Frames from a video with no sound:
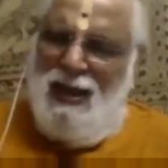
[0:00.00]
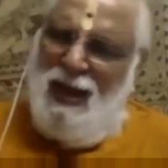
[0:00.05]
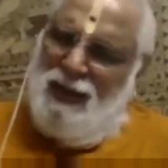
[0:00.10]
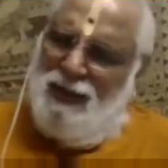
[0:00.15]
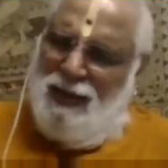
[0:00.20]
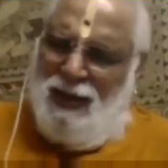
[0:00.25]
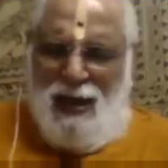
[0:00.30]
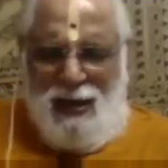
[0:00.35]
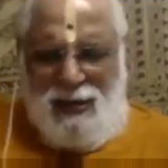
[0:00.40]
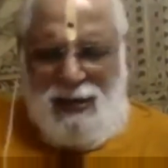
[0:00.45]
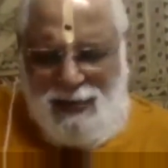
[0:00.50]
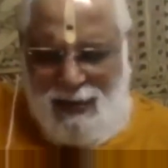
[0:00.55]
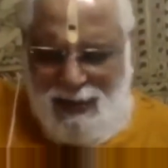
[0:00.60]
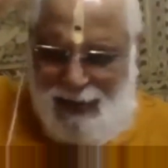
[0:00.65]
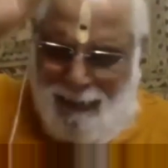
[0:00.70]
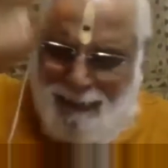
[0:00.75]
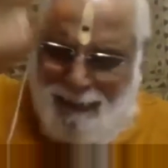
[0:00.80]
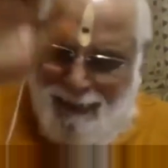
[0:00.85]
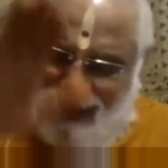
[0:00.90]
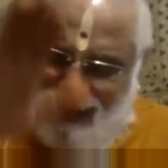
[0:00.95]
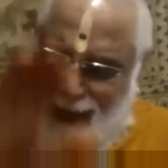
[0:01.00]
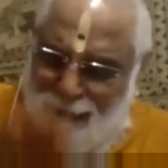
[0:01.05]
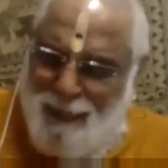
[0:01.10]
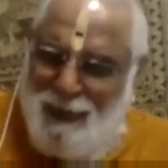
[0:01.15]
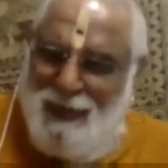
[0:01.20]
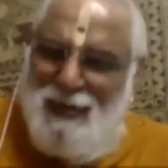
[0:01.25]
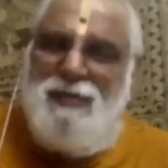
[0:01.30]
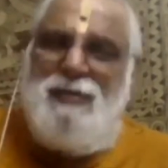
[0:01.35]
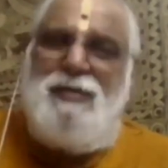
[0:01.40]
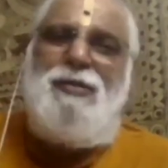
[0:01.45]
அந்த காலத்துல அந்த மரபு
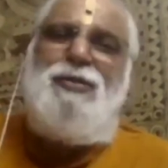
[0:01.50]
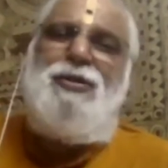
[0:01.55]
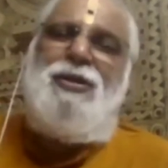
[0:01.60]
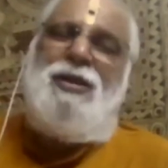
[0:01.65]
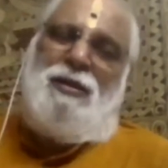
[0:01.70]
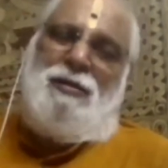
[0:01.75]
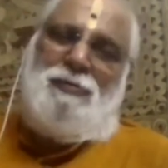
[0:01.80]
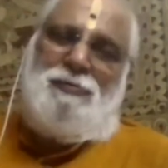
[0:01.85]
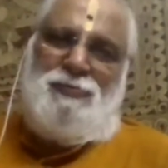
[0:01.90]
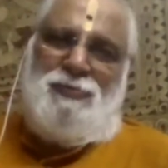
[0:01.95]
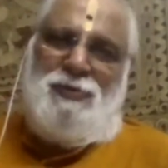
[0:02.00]
இருந்தது